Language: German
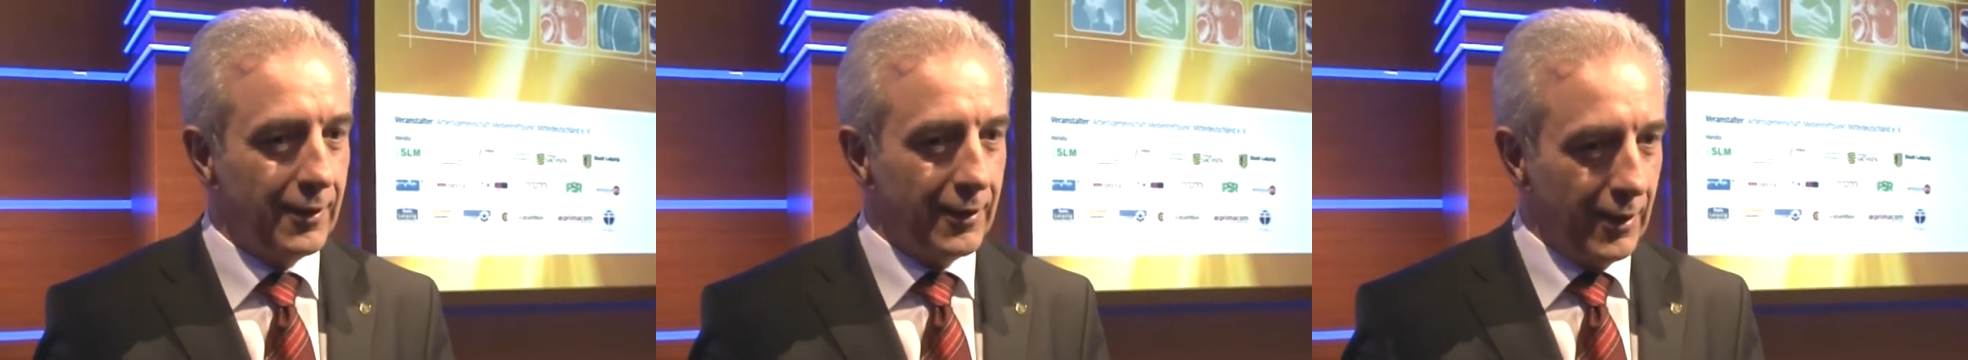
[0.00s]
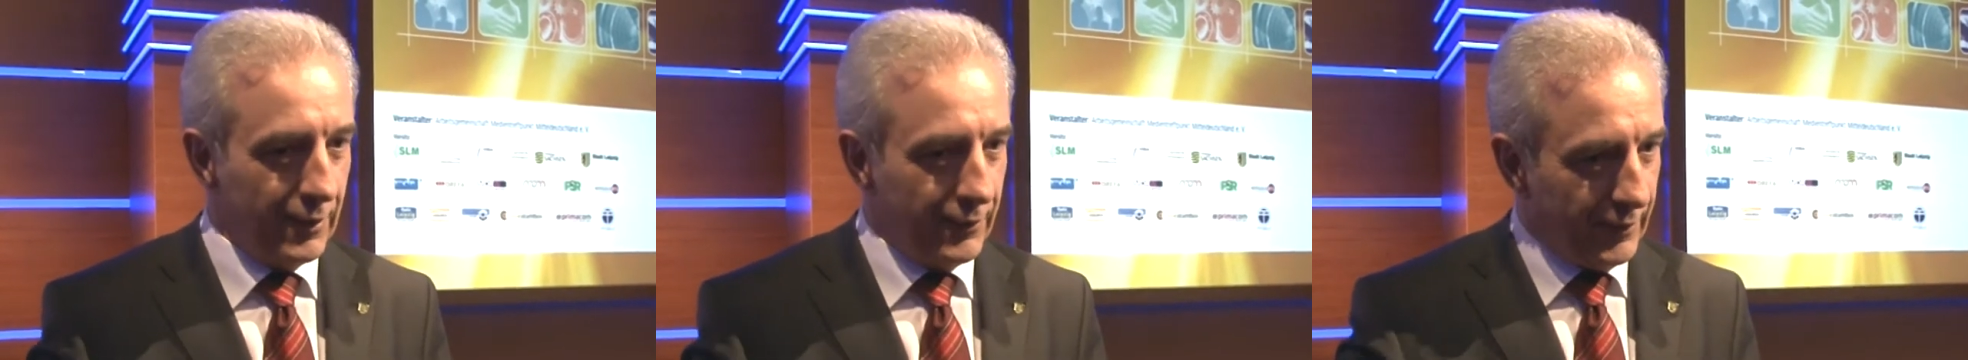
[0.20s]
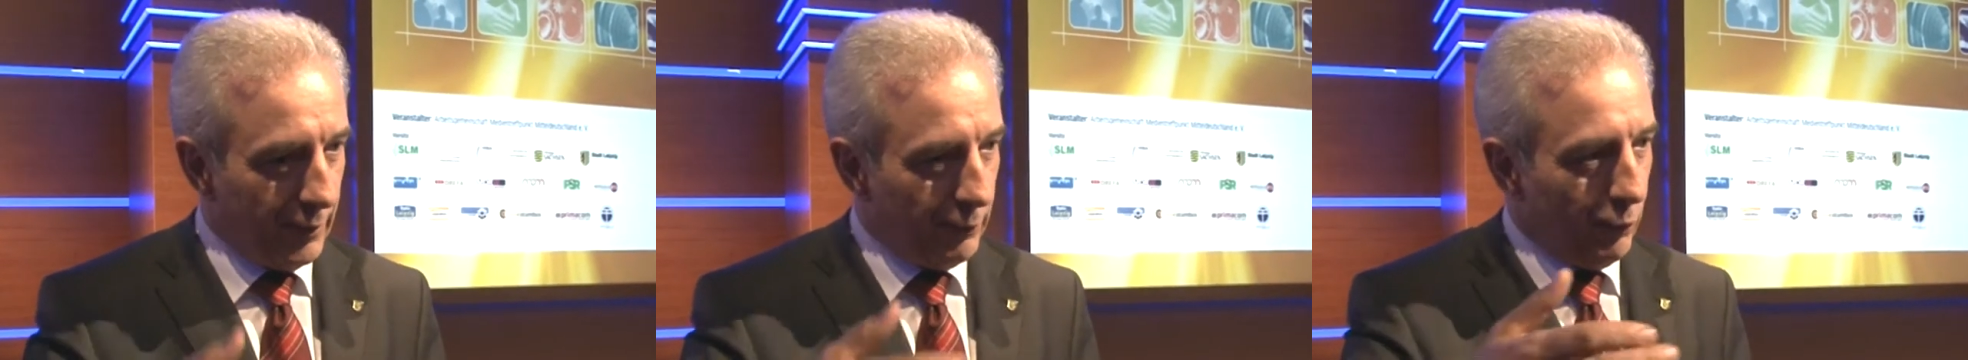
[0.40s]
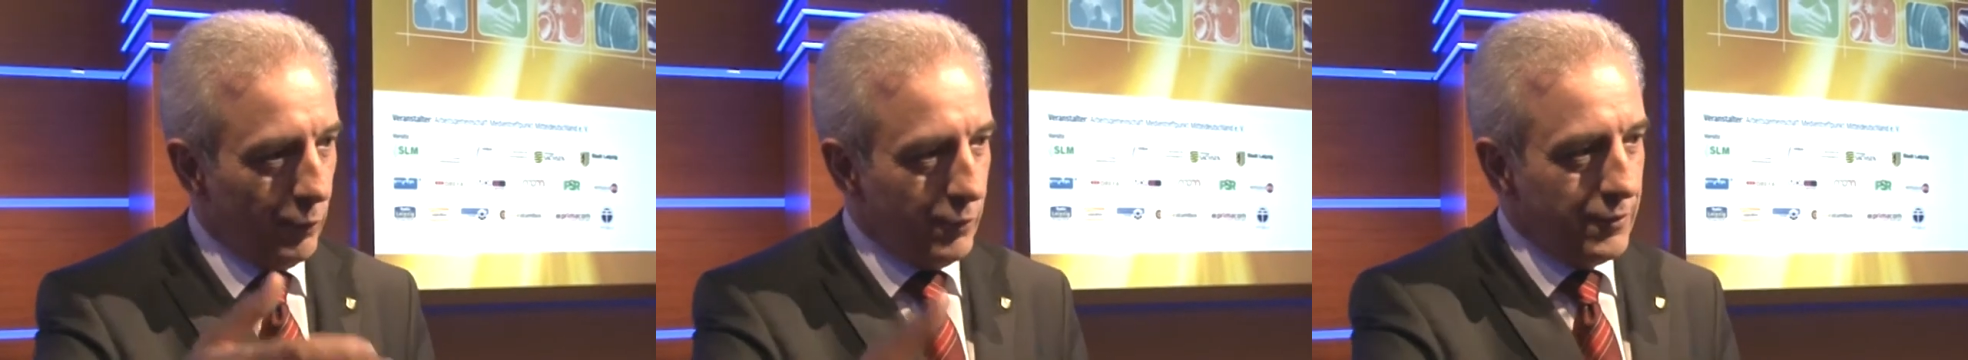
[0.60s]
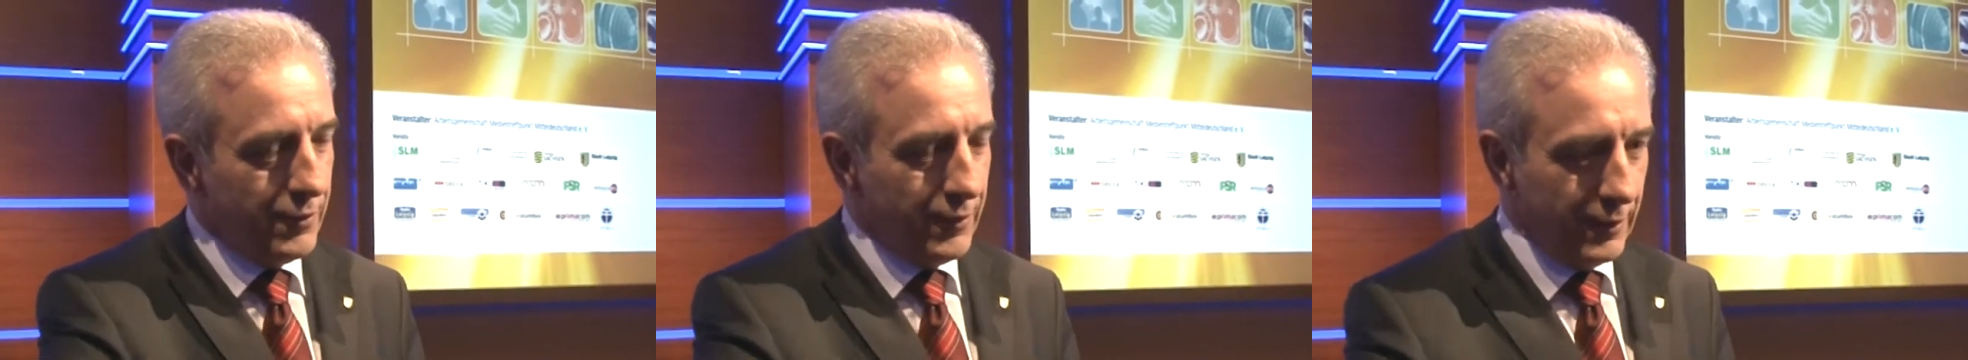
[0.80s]
es
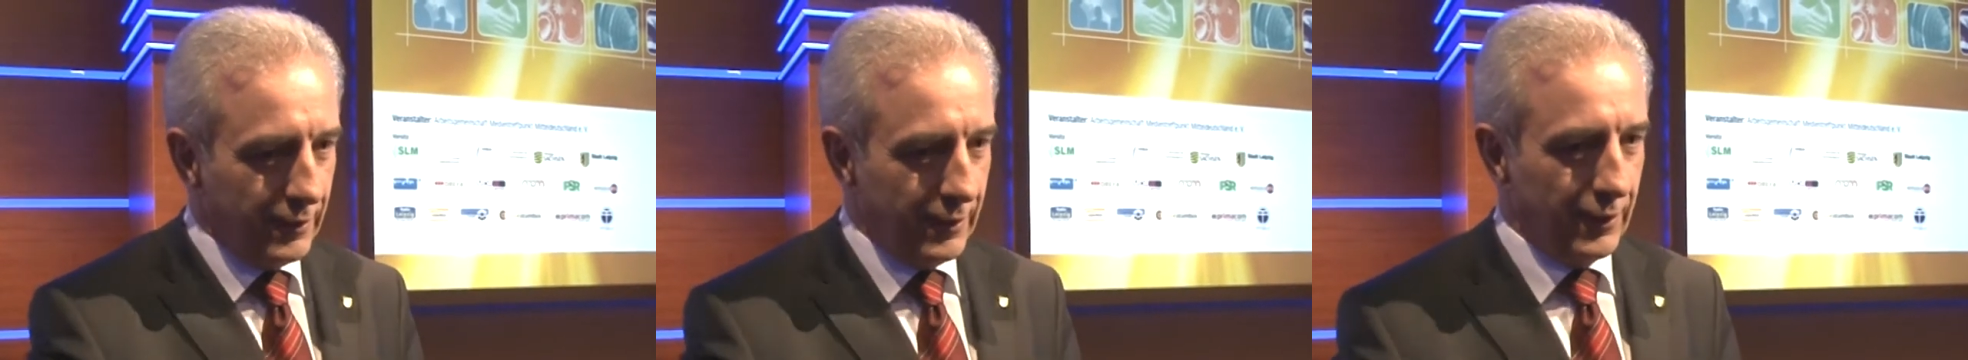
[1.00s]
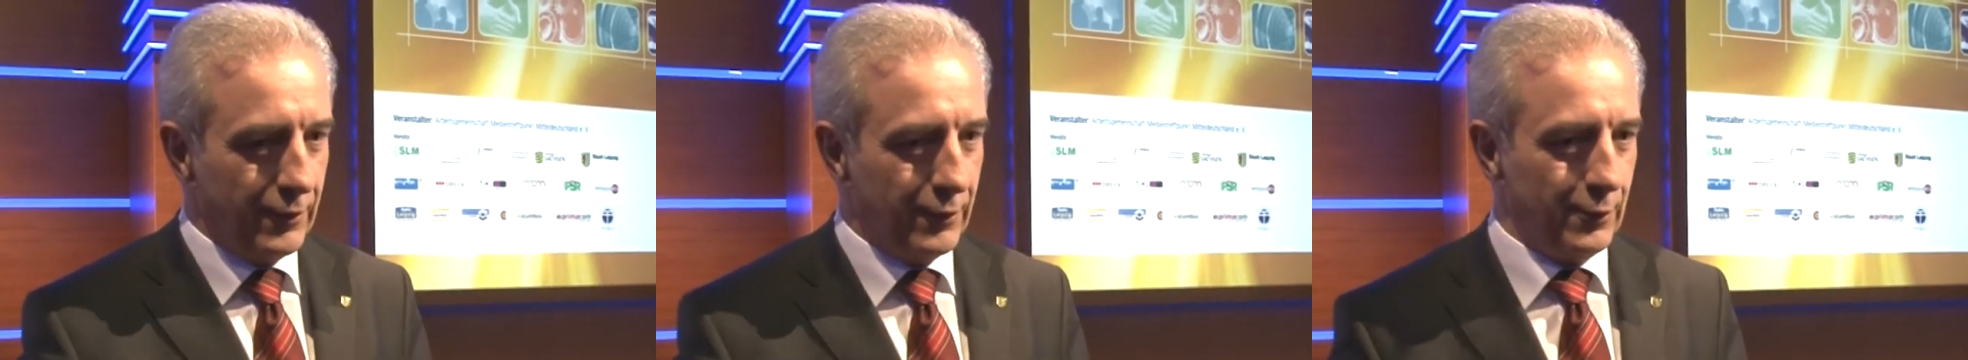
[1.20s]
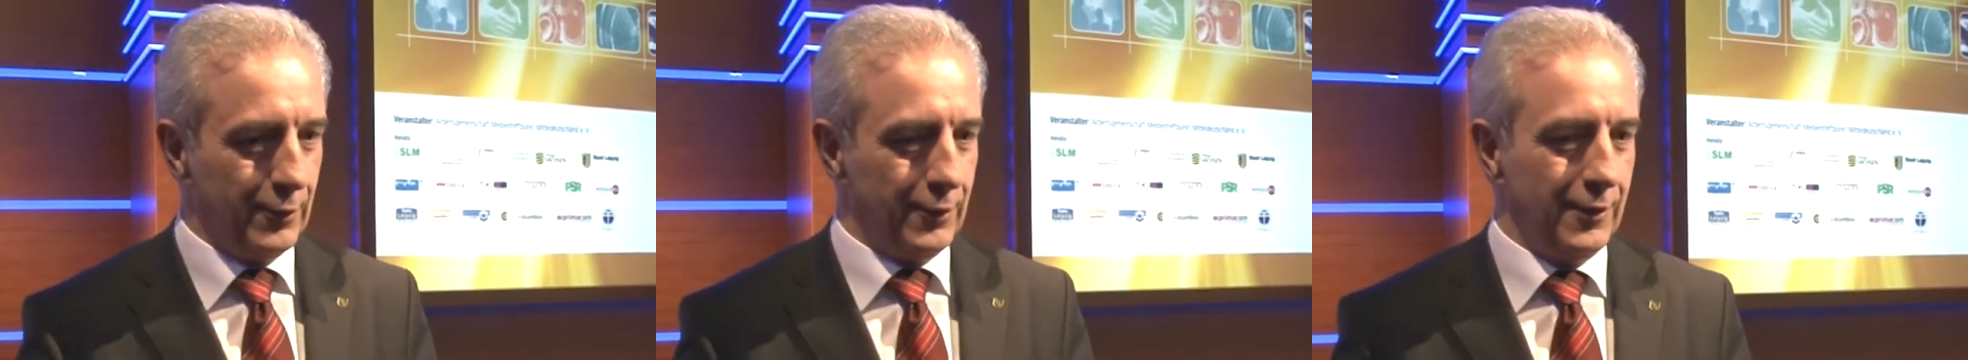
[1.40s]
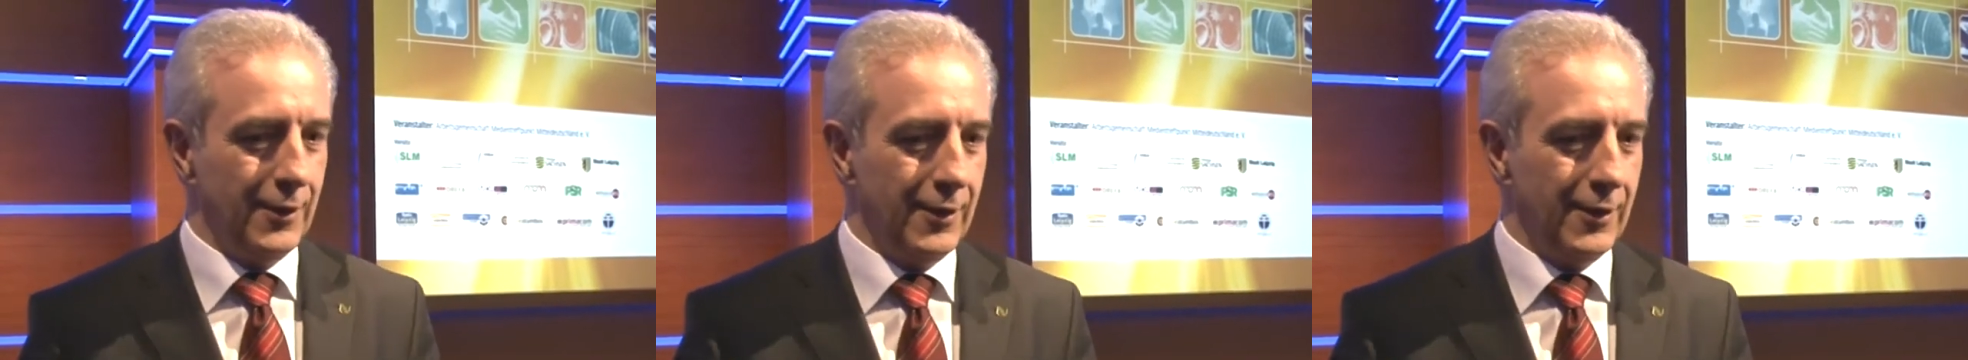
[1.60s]
gewohnt sind, also